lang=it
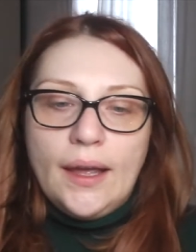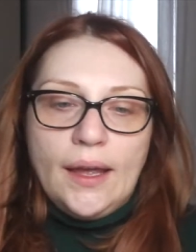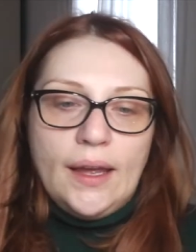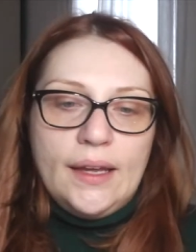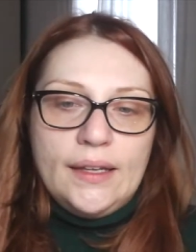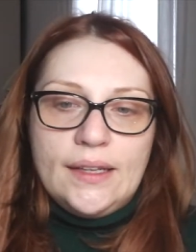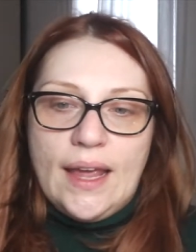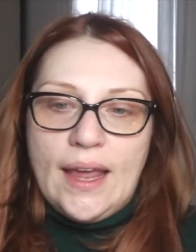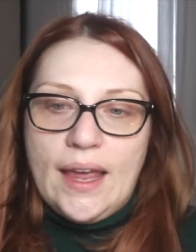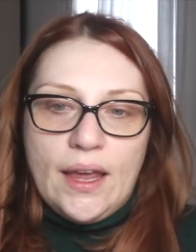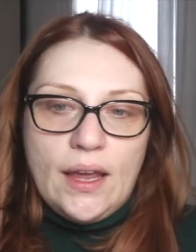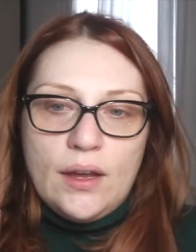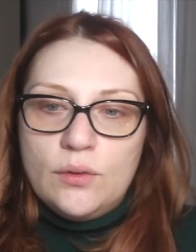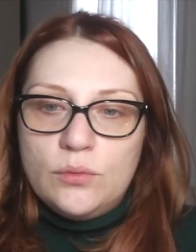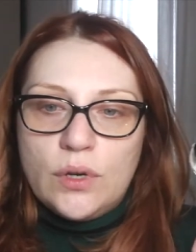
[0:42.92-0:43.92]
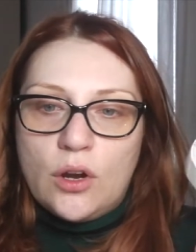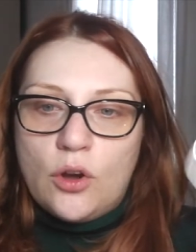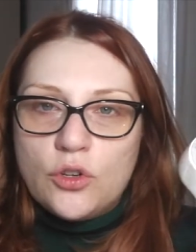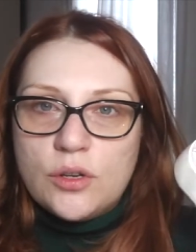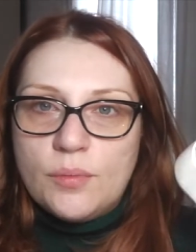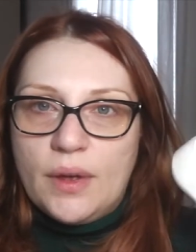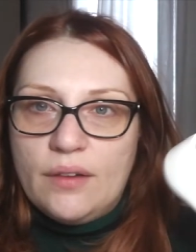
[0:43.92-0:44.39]
ed è una
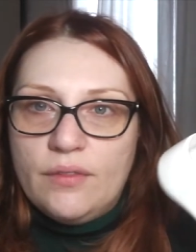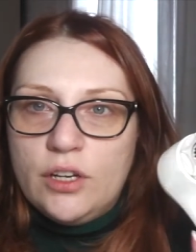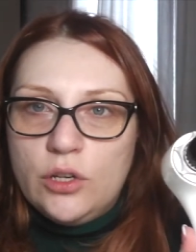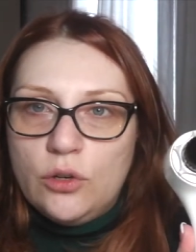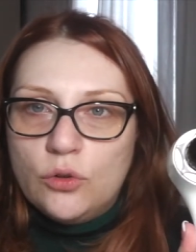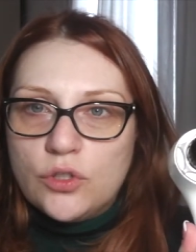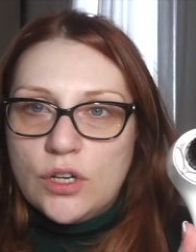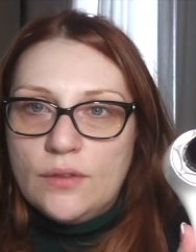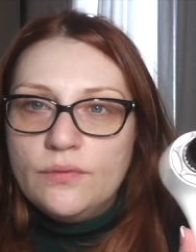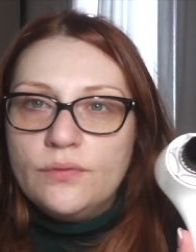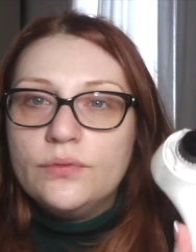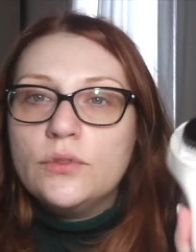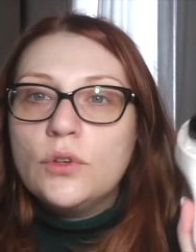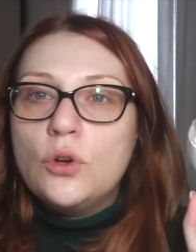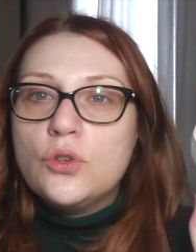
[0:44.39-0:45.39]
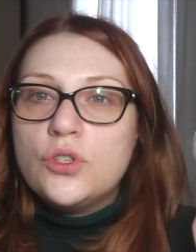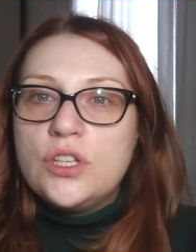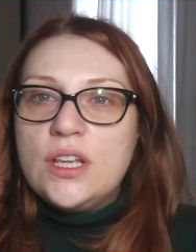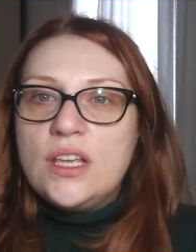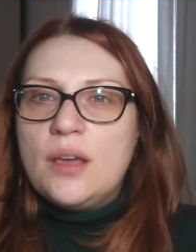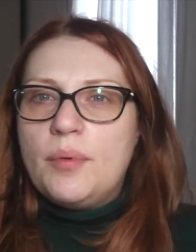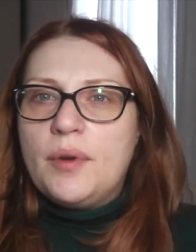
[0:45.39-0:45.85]
cosa meravigliosa.
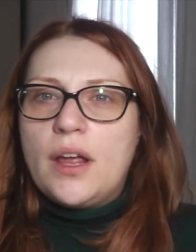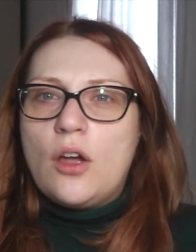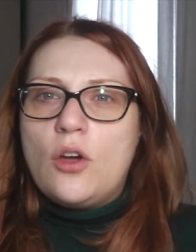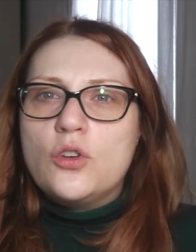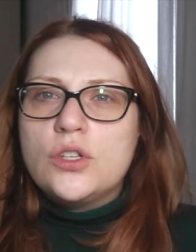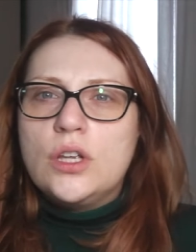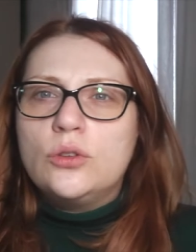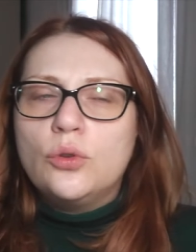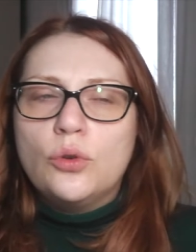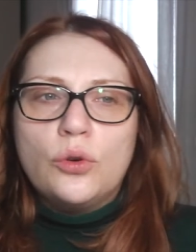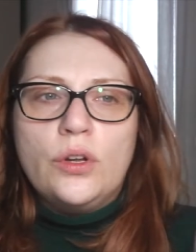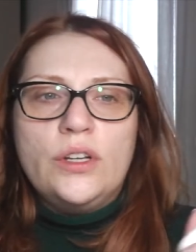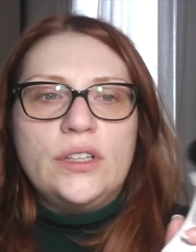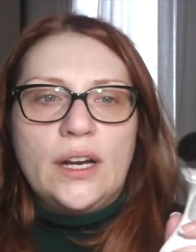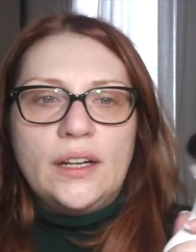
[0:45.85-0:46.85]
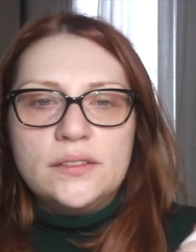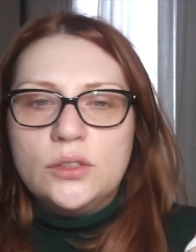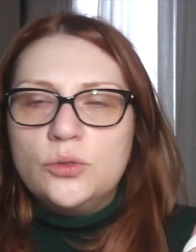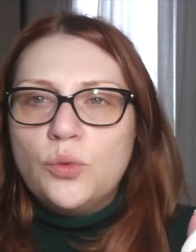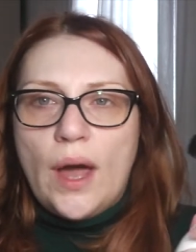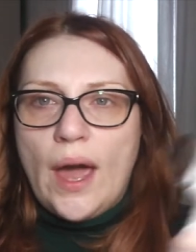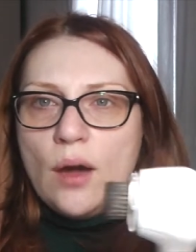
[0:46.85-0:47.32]
Costicchia perché costa attorno ai
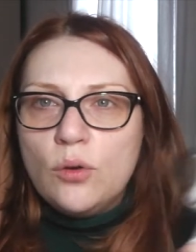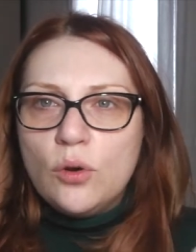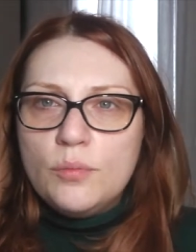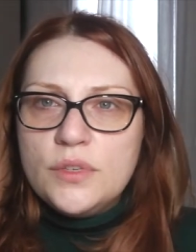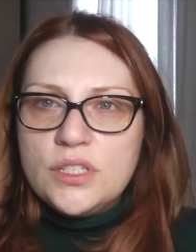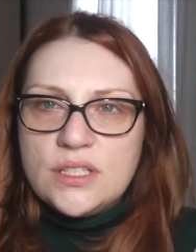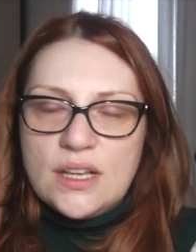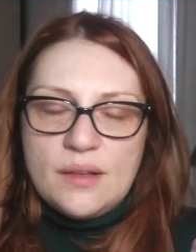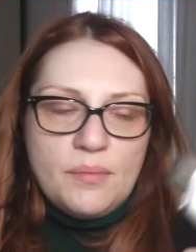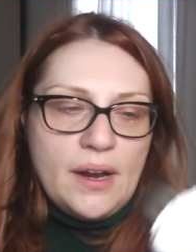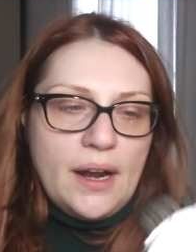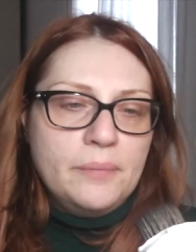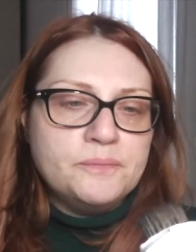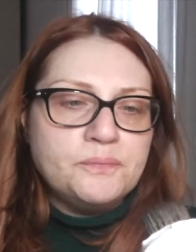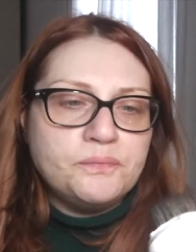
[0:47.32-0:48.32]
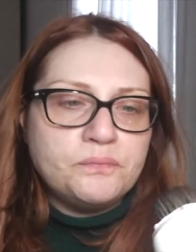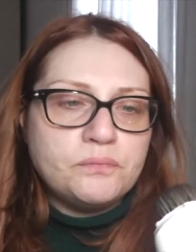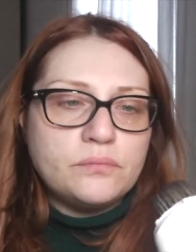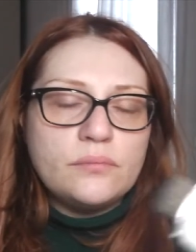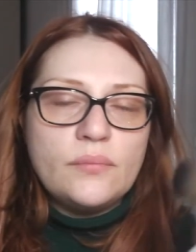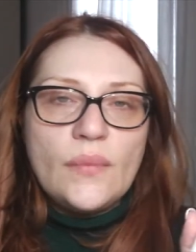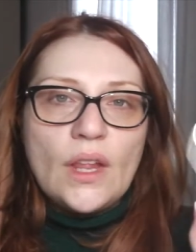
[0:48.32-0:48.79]
32 euro mi sembra,
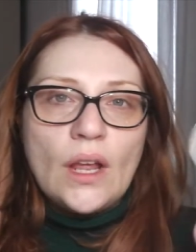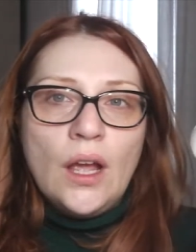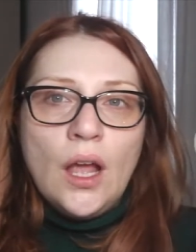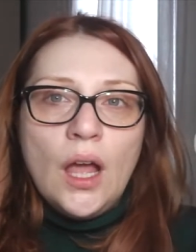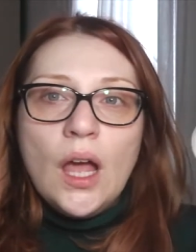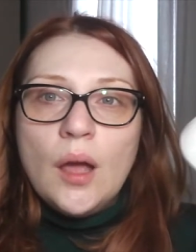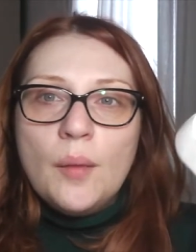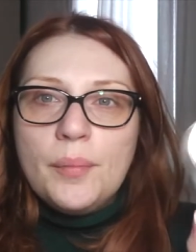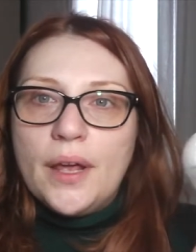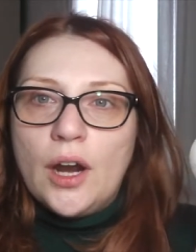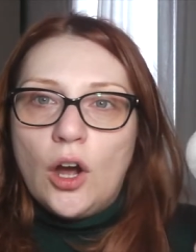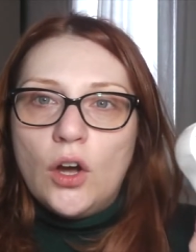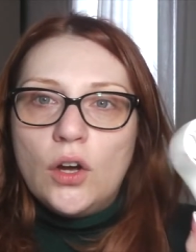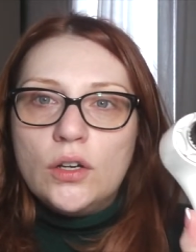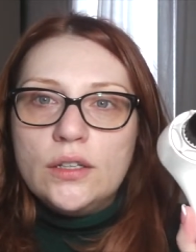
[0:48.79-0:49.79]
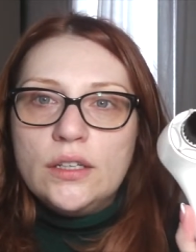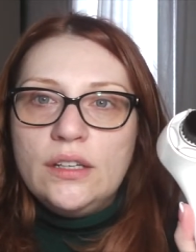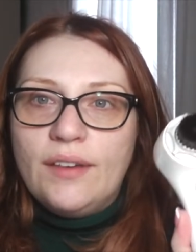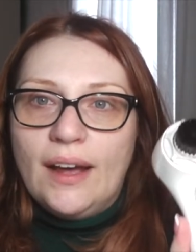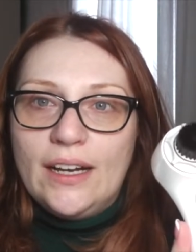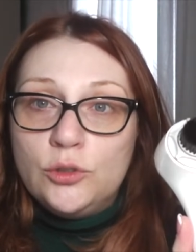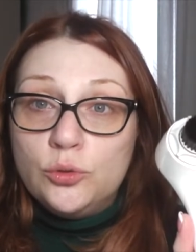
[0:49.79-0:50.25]
però
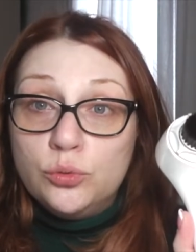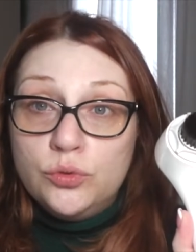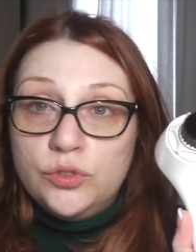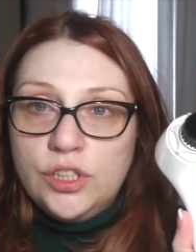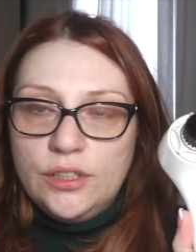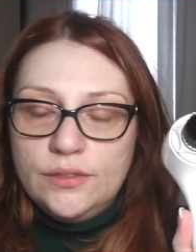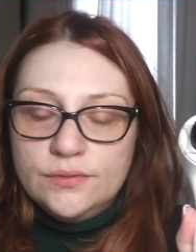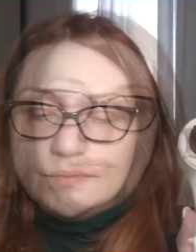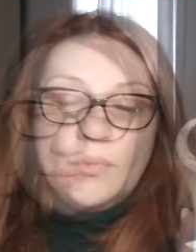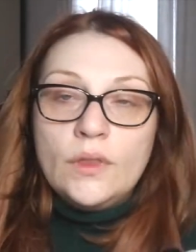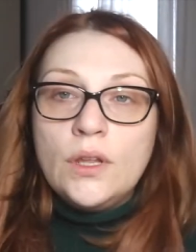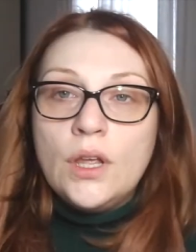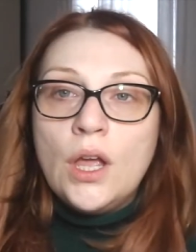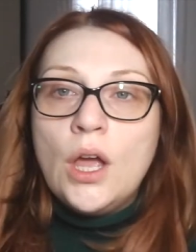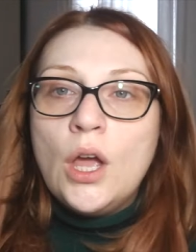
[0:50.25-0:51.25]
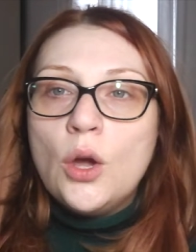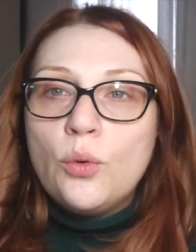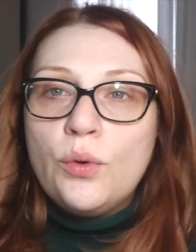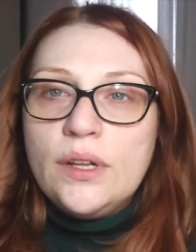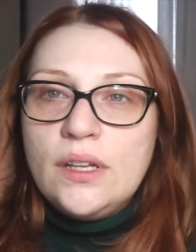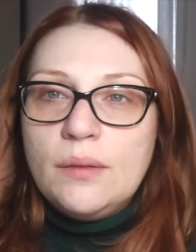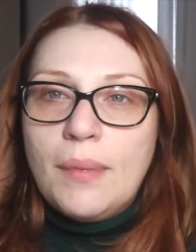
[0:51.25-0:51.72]
li vale tutti.
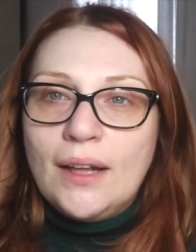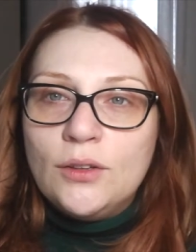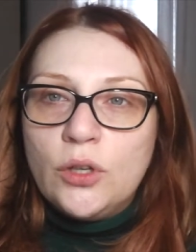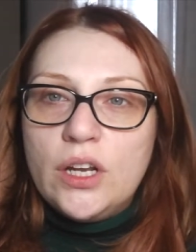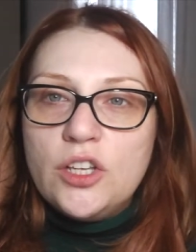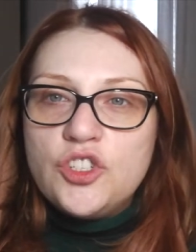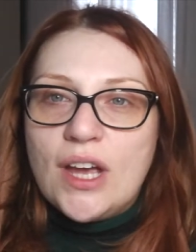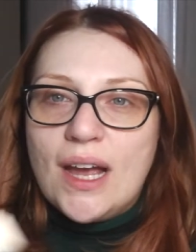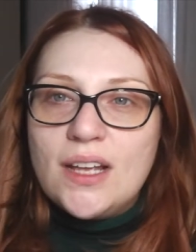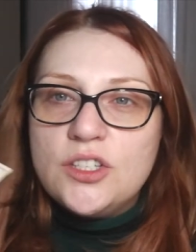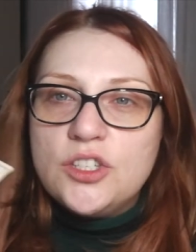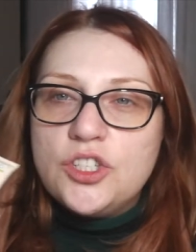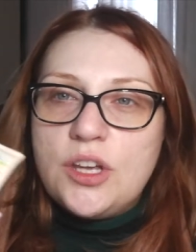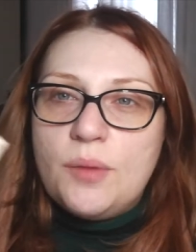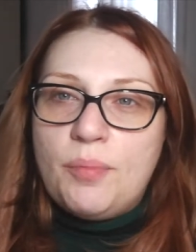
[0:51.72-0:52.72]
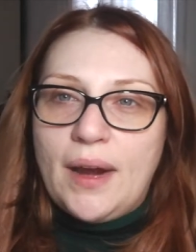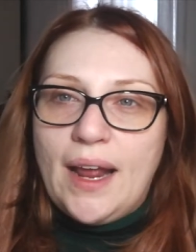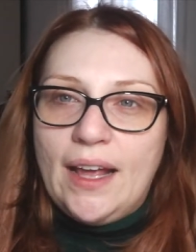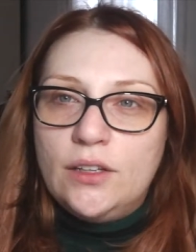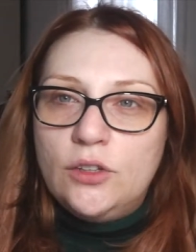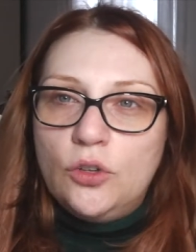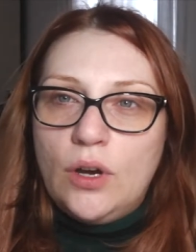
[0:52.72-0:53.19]
Quindi bando alle ciance,
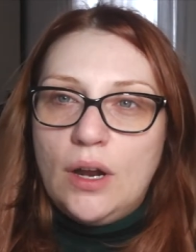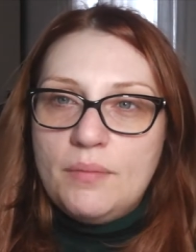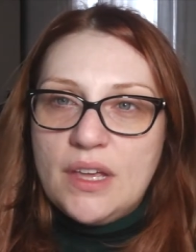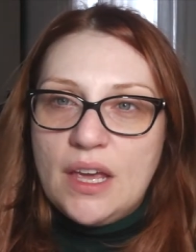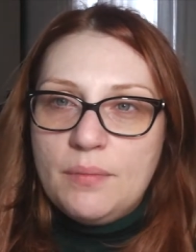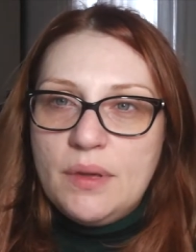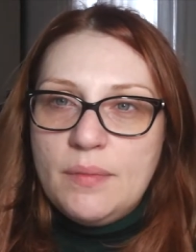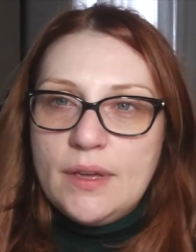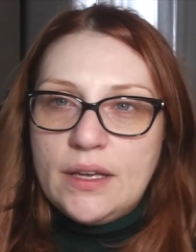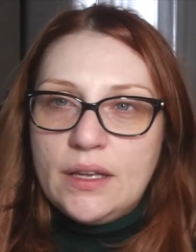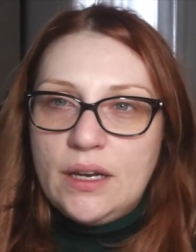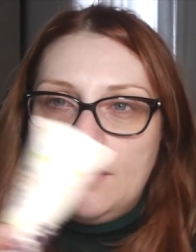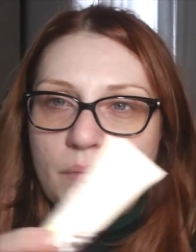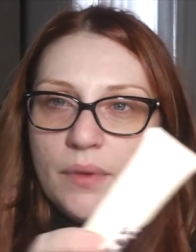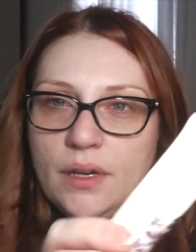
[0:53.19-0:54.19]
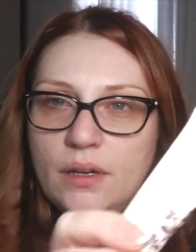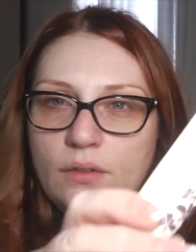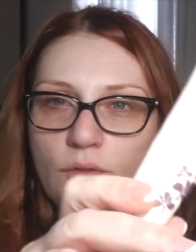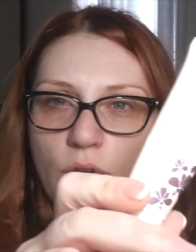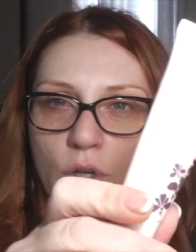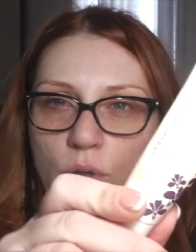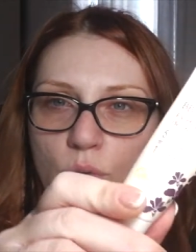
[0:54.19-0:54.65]
prendo la mia BB
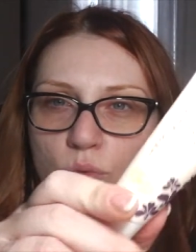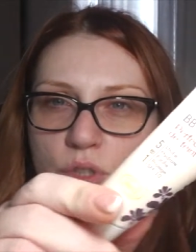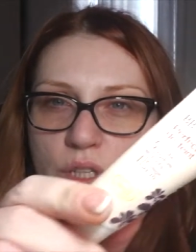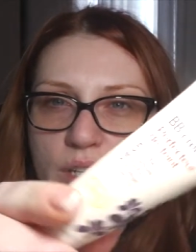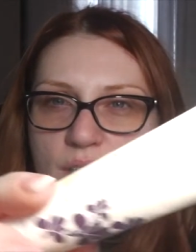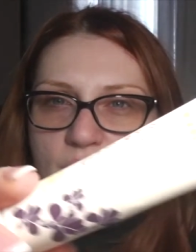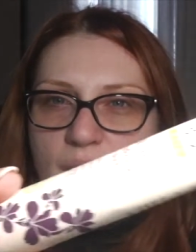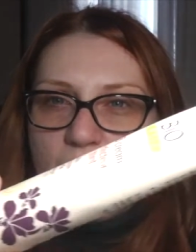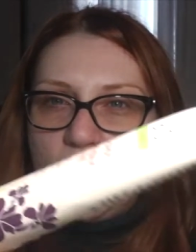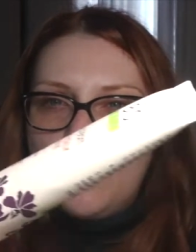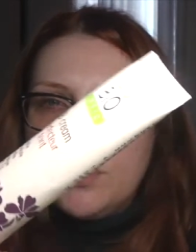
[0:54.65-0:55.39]
Cream, voglio utilizzare